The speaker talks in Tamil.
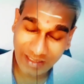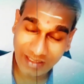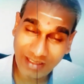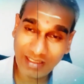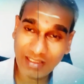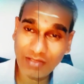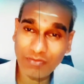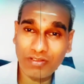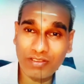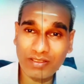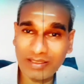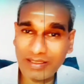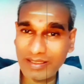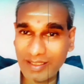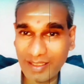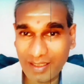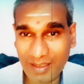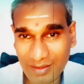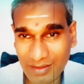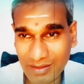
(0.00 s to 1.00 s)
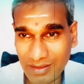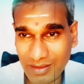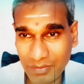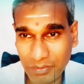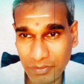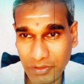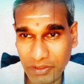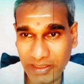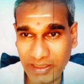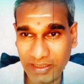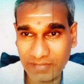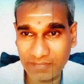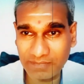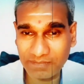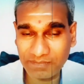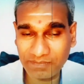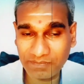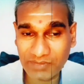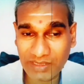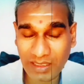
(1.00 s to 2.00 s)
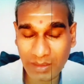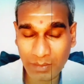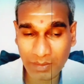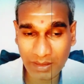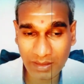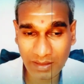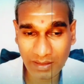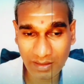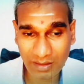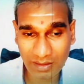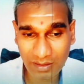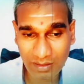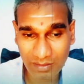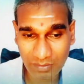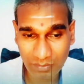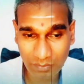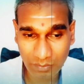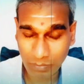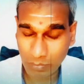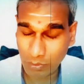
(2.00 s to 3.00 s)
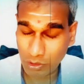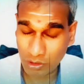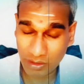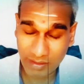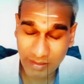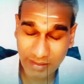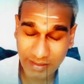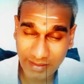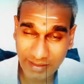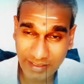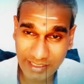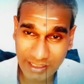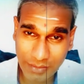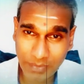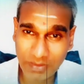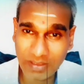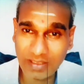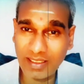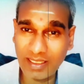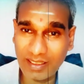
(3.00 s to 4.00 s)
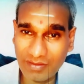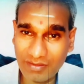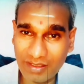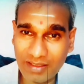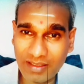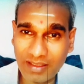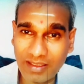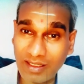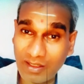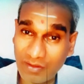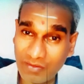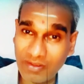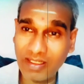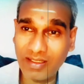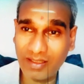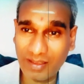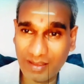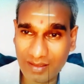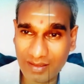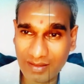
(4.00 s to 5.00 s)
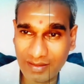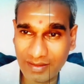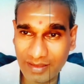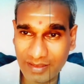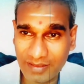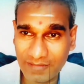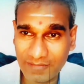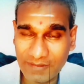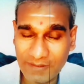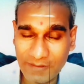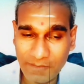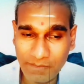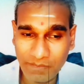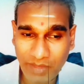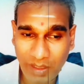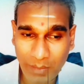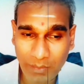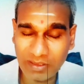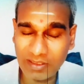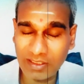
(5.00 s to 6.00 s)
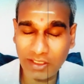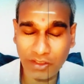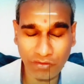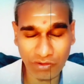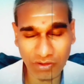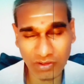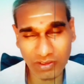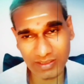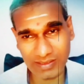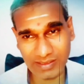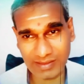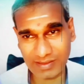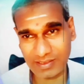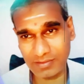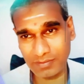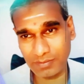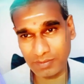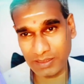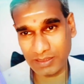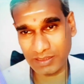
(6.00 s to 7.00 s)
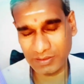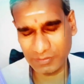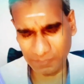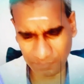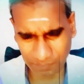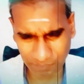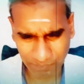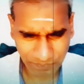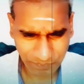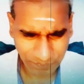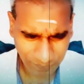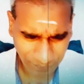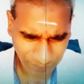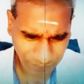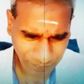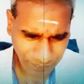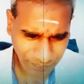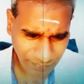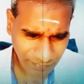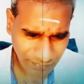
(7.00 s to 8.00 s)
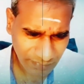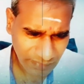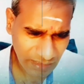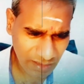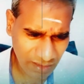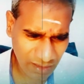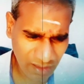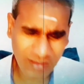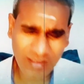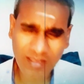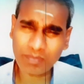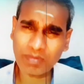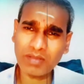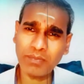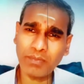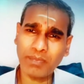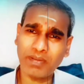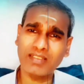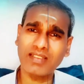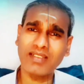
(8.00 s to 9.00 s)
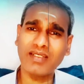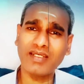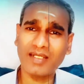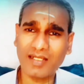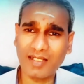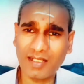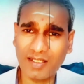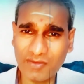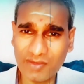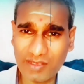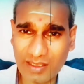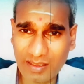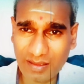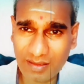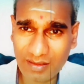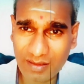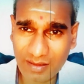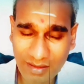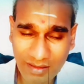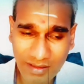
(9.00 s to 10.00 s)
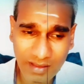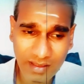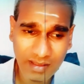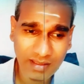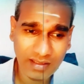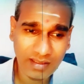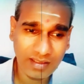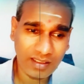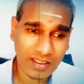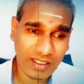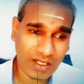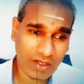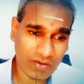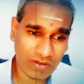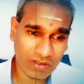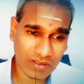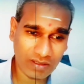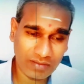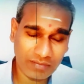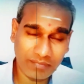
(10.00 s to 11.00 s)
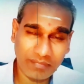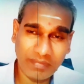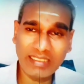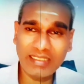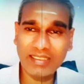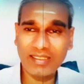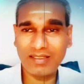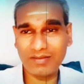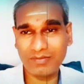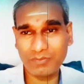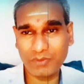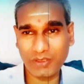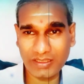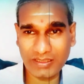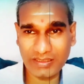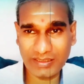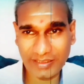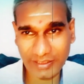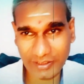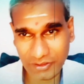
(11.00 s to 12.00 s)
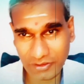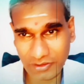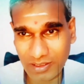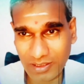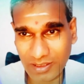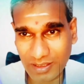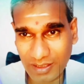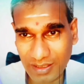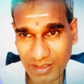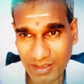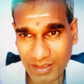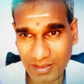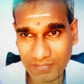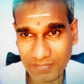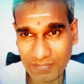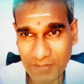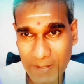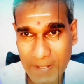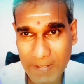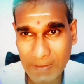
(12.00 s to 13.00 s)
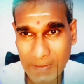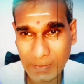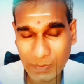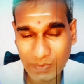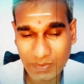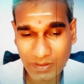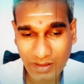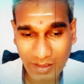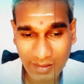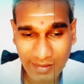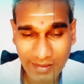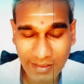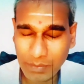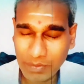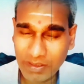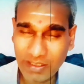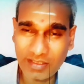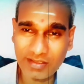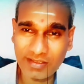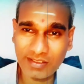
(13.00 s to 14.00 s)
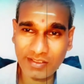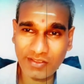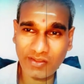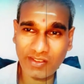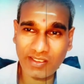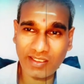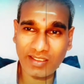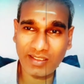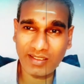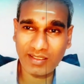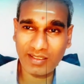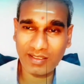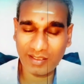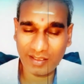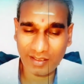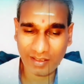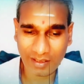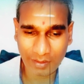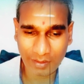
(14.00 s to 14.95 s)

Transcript: ஆகையால் ஒரு திறவுகோலை எடுத்து திறந்தார்கள் இதோ அவர்கள் ஆண்டவன் தரையிலே செத்து கிடந்தான் அவர்கள் தாமதித்து கொண்டிருந்தபோது ஏகூத் ஓடிப்போய் சிலைகளுள்ள இடத்தை கடந்து